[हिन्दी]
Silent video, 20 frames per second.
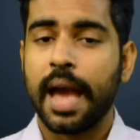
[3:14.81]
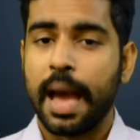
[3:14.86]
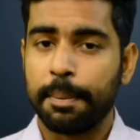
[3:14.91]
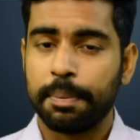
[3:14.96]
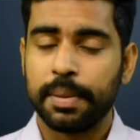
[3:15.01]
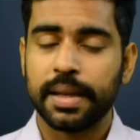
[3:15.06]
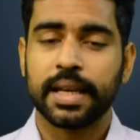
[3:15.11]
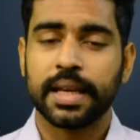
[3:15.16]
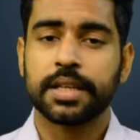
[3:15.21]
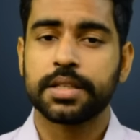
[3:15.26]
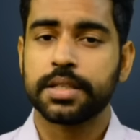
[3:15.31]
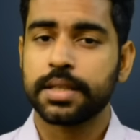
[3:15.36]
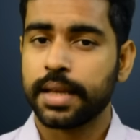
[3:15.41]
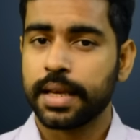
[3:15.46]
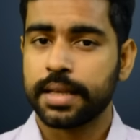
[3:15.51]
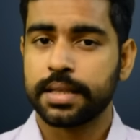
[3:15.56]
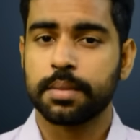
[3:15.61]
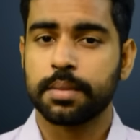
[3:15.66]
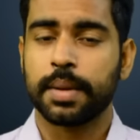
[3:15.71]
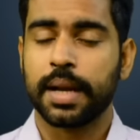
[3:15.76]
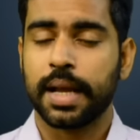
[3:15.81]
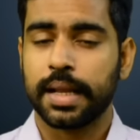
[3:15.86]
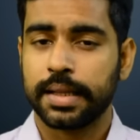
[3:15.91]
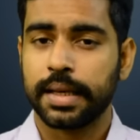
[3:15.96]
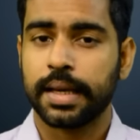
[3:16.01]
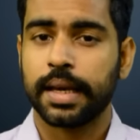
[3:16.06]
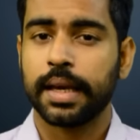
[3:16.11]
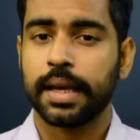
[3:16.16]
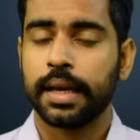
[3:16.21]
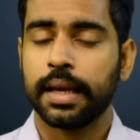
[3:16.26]
एप्लीकेशन कैसे बनाते
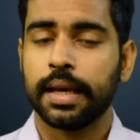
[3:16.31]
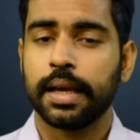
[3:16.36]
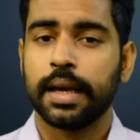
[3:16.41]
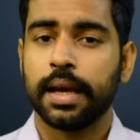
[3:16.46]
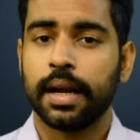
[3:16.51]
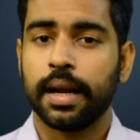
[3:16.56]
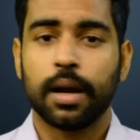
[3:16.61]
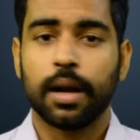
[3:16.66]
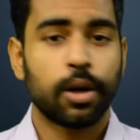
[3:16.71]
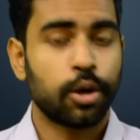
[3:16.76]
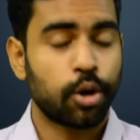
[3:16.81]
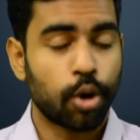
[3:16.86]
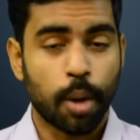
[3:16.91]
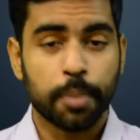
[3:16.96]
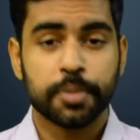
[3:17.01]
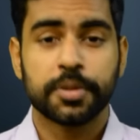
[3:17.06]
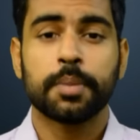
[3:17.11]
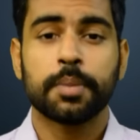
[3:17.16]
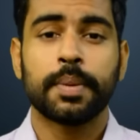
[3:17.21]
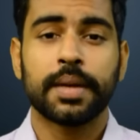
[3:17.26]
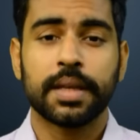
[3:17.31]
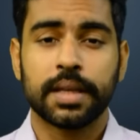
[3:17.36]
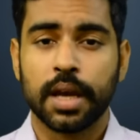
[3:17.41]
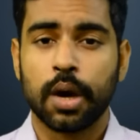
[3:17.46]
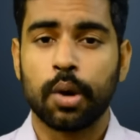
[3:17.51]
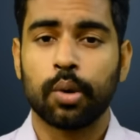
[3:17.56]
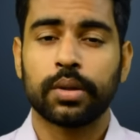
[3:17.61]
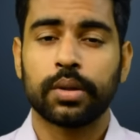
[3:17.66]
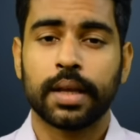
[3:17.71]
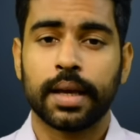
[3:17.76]
हैं ड्रॉप शिपिंग क्या
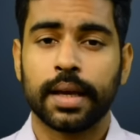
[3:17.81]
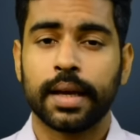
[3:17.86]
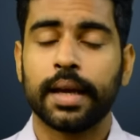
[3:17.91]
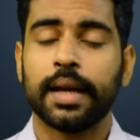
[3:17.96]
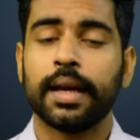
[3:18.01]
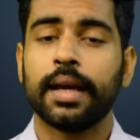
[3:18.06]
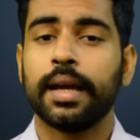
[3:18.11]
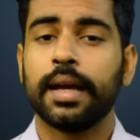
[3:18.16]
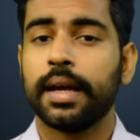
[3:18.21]
होता है